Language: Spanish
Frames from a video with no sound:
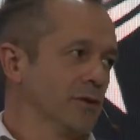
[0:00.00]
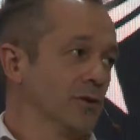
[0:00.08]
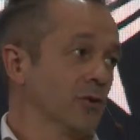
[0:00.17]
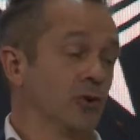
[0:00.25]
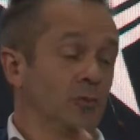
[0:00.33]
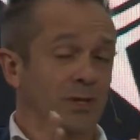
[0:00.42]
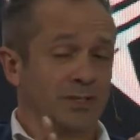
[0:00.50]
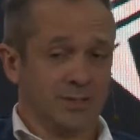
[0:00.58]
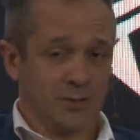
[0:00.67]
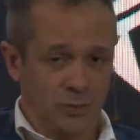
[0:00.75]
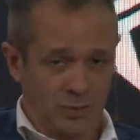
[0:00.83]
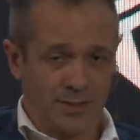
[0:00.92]
como las
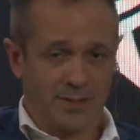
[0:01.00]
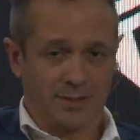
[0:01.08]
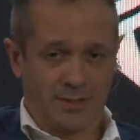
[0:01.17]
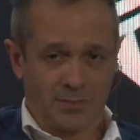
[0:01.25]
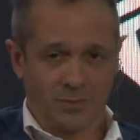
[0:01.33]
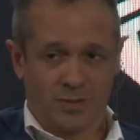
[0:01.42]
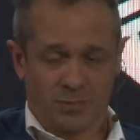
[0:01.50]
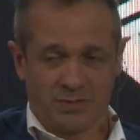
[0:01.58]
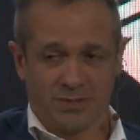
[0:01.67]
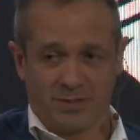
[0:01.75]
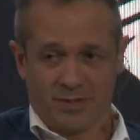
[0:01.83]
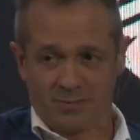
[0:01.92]
industrias que tenemos
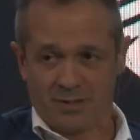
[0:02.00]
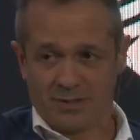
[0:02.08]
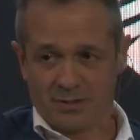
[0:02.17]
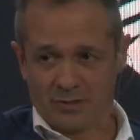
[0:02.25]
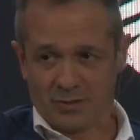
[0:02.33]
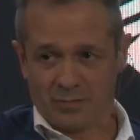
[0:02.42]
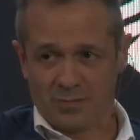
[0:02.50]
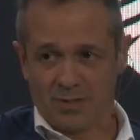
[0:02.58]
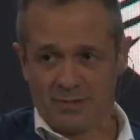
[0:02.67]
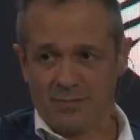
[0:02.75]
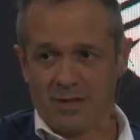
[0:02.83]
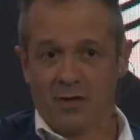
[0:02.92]
específicamente en Colombia,
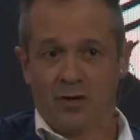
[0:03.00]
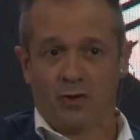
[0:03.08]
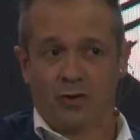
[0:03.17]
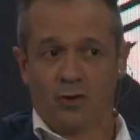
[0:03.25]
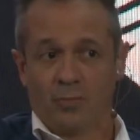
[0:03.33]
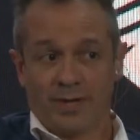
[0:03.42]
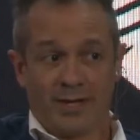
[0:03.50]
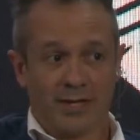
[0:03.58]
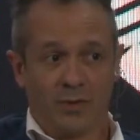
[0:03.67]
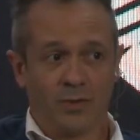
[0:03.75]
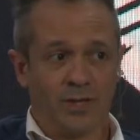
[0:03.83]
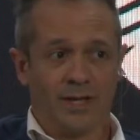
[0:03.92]
o para cada
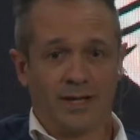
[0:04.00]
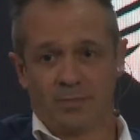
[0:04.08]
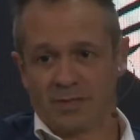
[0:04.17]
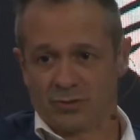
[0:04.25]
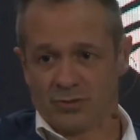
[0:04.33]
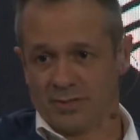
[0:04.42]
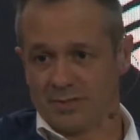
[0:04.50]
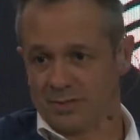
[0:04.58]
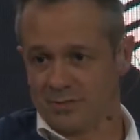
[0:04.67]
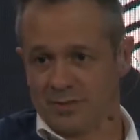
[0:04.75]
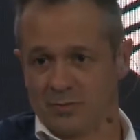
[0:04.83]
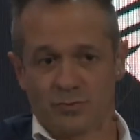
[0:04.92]
una de las
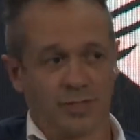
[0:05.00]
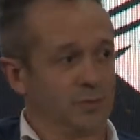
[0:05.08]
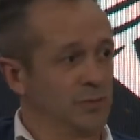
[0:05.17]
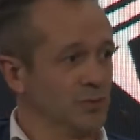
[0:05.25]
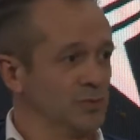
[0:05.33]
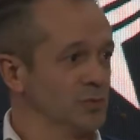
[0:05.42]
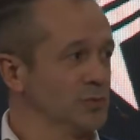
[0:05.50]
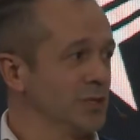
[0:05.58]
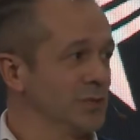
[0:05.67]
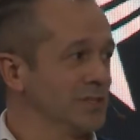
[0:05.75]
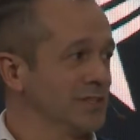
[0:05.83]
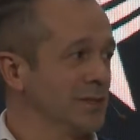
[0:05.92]
personas. Escuchamos muchas
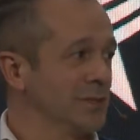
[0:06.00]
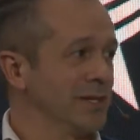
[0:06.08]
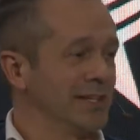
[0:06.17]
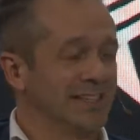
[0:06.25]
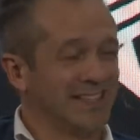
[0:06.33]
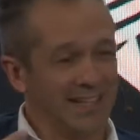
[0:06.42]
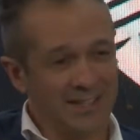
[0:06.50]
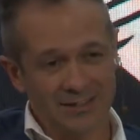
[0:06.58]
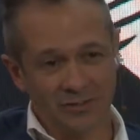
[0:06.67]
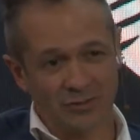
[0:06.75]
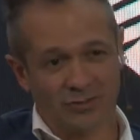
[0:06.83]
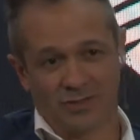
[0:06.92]
veces hablar del
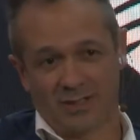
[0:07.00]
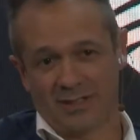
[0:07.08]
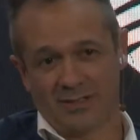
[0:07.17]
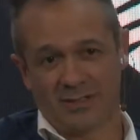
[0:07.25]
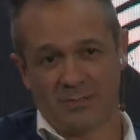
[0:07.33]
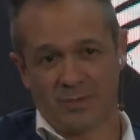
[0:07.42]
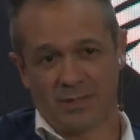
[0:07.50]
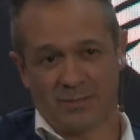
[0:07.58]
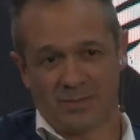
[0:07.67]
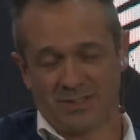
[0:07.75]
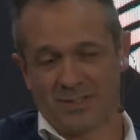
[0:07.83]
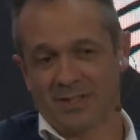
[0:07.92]
talento y el tipo de
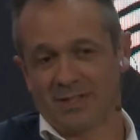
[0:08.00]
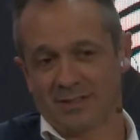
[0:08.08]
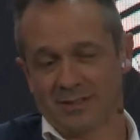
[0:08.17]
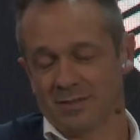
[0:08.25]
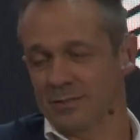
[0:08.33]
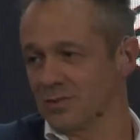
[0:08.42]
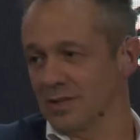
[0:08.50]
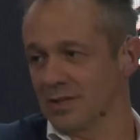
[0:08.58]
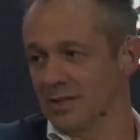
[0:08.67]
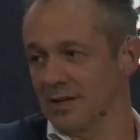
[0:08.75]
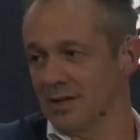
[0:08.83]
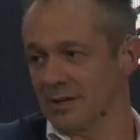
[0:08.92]
capacidades que tenemos aquí
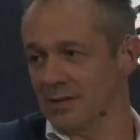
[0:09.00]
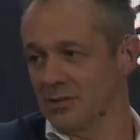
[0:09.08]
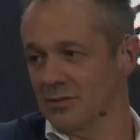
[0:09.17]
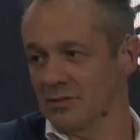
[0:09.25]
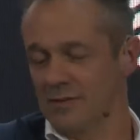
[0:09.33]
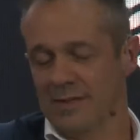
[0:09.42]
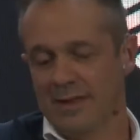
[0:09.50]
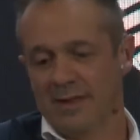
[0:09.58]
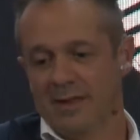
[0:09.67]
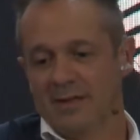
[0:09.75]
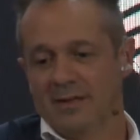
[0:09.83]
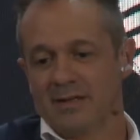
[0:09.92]
en la región
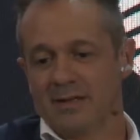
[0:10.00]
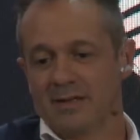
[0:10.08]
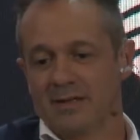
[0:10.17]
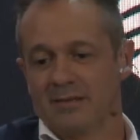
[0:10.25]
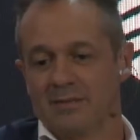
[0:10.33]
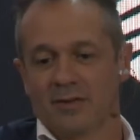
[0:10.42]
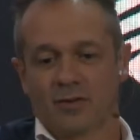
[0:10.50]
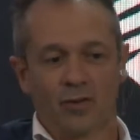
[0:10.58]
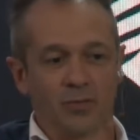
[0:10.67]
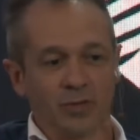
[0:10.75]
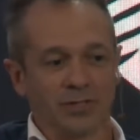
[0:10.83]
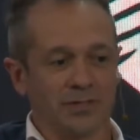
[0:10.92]
y
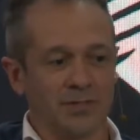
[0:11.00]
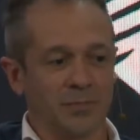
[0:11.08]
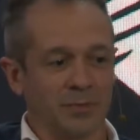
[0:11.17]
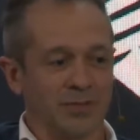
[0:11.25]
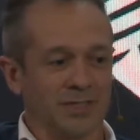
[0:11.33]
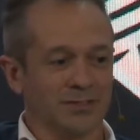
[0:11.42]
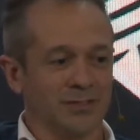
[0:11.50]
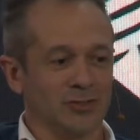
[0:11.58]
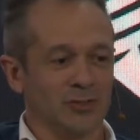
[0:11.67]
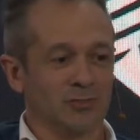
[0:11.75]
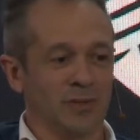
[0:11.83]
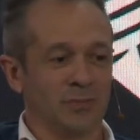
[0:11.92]
cómo este tipo de
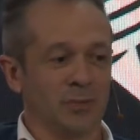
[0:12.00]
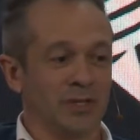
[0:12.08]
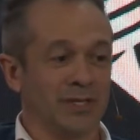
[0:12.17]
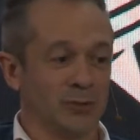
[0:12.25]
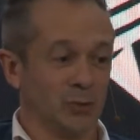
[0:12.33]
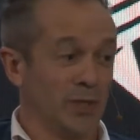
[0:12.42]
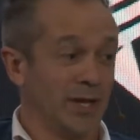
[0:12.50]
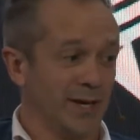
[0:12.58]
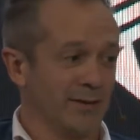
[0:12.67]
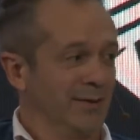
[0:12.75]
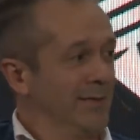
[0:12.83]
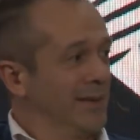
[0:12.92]
transición va a poder
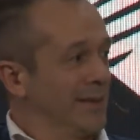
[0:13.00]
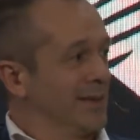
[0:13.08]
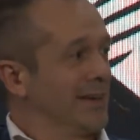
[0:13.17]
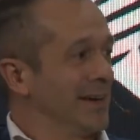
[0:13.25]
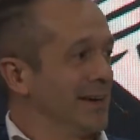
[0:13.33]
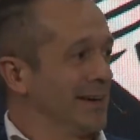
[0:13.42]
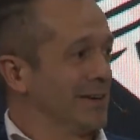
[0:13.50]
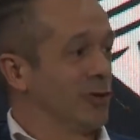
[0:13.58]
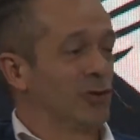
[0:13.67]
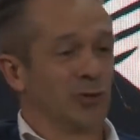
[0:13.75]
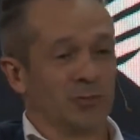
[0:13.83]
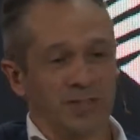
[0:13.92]
ayudar a
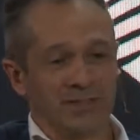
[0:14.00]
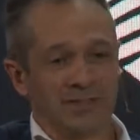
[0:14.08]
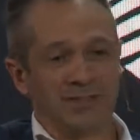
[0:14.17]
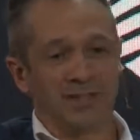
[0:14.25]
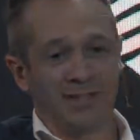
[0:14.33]
Colombia en sí,